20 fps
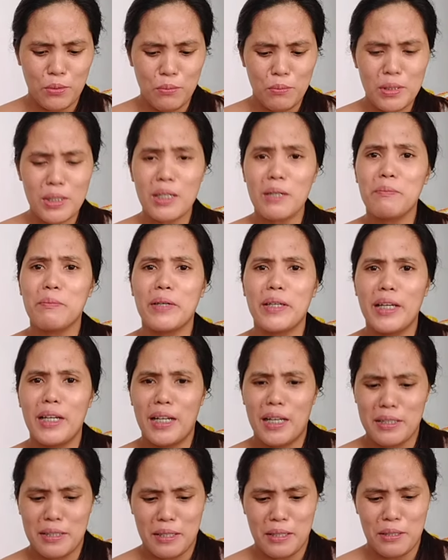Masarap kaya
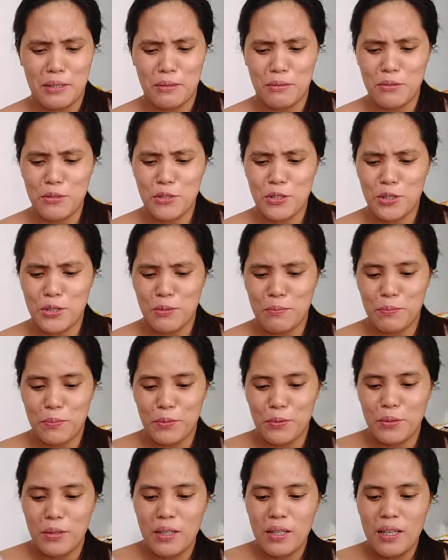lasa mo ito.
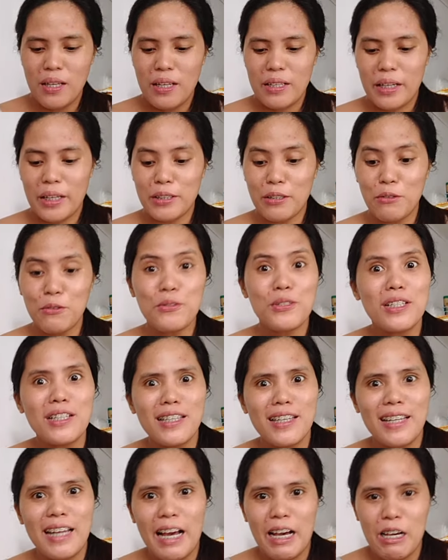Ito ko din
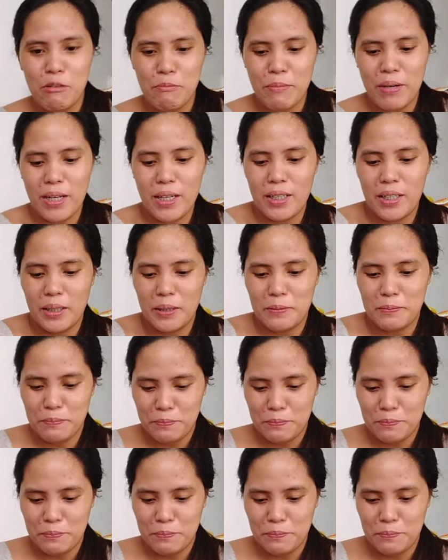kinakabahan. Eh